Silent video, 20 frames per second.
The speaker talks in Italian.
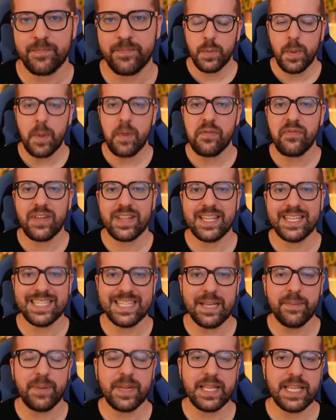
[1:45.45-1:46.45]
Dobbiamo infatti
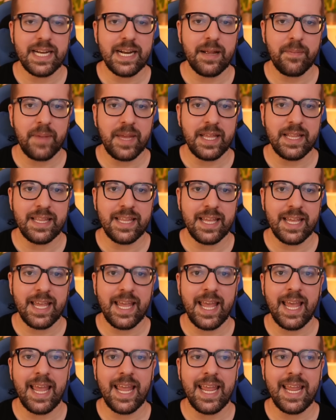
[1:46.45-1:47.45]
sempre tenere a mente
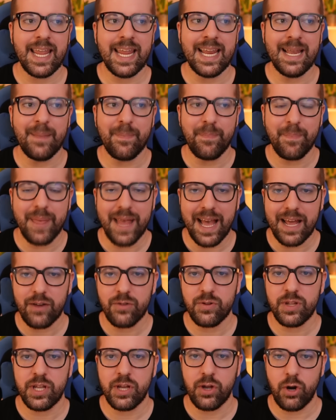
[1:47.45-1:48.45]
che il
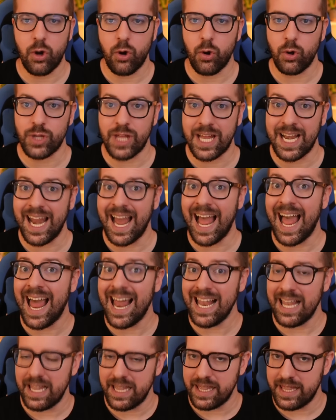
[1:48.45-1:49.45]
piano di Crocodile
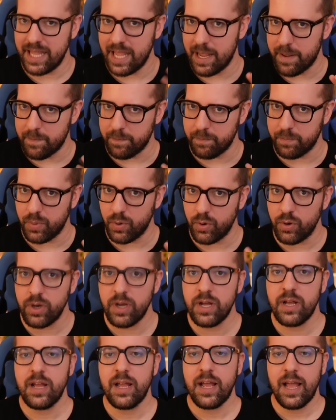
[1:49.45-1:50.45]
al
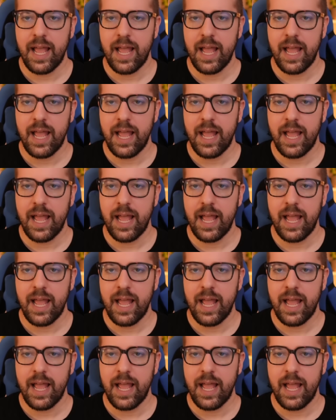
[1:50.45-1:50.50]
tempo